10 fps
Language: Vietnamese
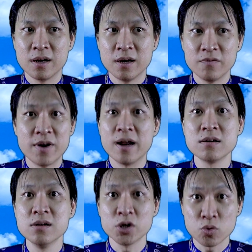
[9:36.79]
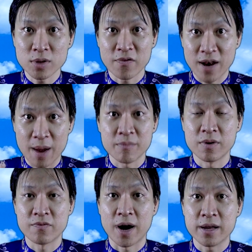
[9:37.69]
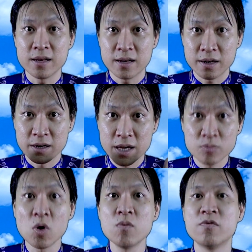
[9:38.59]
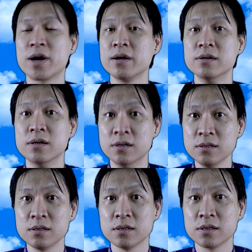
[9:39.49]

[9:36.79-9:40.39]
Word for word: à, về đất nước thì chúng ta phải làm phải nghiêm túc về cái đường hướng